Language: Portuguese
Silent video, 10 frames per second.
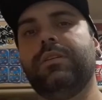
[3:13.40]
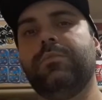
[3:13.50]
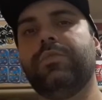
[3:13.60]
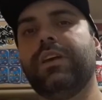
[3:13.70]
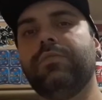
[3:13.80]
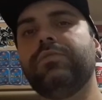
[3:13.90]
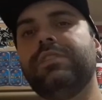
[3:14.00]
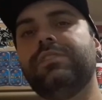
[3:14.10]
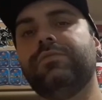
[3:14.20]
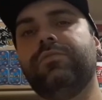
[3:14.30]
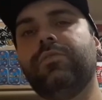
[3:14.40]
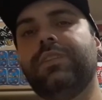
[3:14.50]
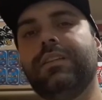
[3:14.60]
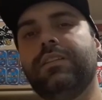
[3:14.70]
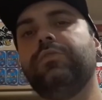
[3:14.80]
Porque aí vocês vão
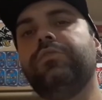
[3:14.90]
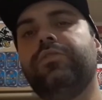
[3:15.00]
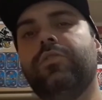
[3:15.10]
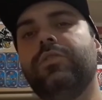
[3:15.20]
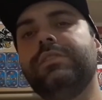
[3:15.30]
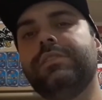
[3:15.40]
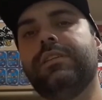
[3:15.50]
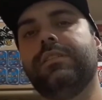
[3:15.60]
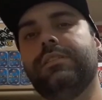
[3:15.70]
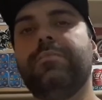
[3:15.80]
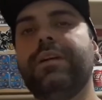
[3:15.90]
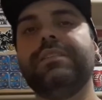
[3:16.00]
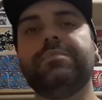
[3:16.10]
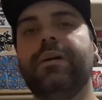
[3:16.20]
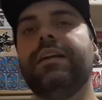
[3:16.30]
estar tá dando força para
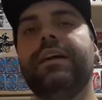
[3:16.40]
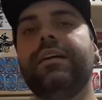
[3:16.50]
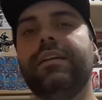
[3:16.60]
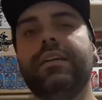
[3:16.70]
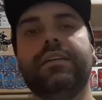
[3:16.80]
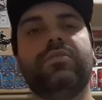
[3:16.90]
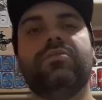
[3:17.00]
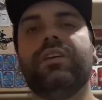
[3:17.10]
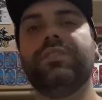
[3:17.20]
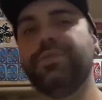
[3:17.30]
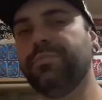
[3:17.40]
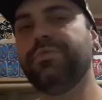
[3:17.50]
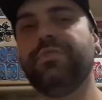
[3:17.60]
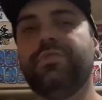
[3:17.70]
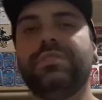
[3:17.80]
espalharem aí qualquer tipo
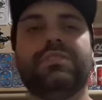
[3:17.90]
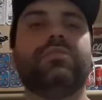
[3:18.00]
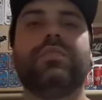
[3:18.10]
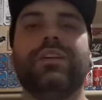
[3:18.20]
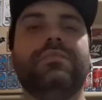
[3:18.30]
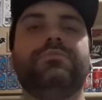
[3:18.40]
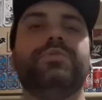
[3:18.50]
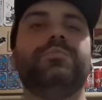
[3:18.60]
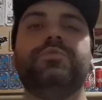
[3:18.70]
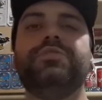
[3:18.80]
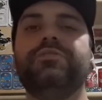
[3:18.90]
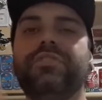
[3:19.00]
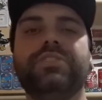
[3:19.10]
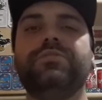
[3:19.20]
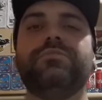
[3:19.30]
de coisa, qualquer tipo de
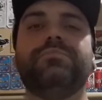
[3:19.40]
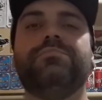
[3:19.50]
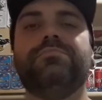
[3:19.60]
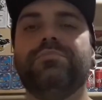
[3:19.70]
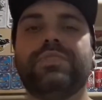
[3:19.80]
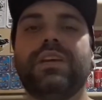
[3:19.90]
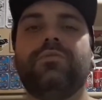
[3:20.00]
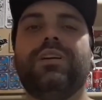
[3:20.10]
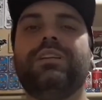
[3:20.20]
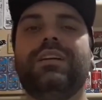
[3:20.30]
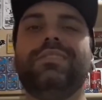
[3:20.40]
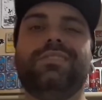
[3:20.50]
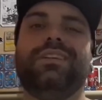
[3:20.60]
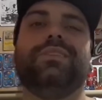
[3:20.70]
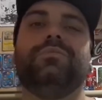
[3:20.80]
vídeo sem qualidade
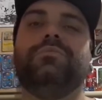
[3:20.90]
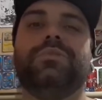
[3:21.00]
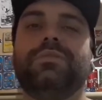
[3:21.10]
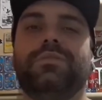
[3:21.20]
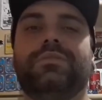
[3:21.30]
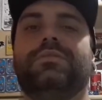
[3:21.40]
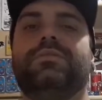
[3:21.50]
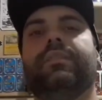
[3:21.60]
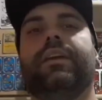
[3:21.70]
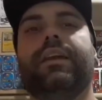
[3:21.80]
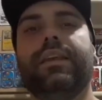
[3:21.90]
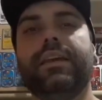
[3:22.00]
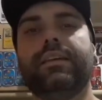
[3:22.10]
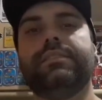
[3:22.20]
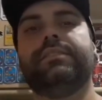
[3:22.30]
nenhuma. Que nem
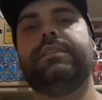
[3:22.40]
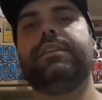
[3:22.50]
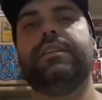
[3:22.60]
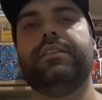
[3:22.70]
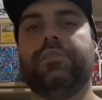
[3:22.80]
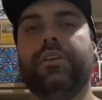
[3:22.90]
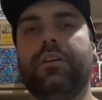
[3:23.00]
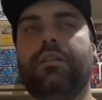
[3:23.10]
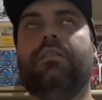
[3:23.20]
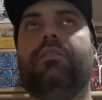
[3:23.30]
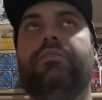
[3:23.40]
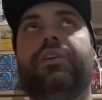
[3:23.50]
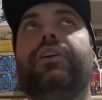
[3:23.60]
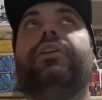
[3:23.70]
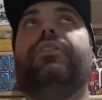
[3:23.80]
esse.
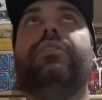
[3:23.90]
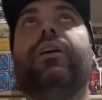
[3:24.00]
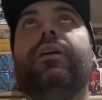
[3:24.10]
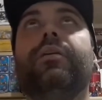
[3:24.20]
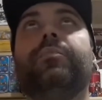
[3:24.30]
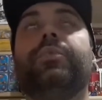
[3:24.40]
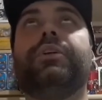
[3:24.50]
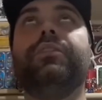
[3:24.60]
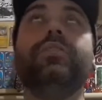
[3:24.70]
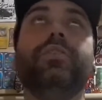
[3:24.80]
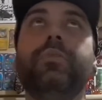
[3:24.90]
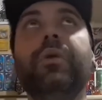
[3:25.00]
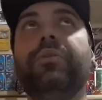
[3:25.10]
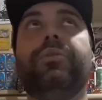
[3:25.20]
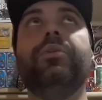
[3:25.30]
Freeza, por que você
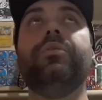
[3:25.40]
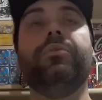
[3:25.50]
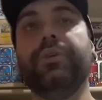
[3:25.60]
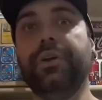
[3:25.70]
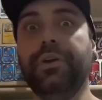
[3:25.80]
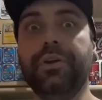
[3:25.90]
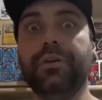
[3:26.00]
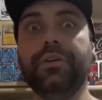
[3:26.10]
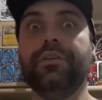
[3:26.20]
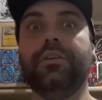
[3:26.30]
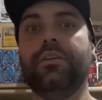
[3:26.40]
matou o Curirim?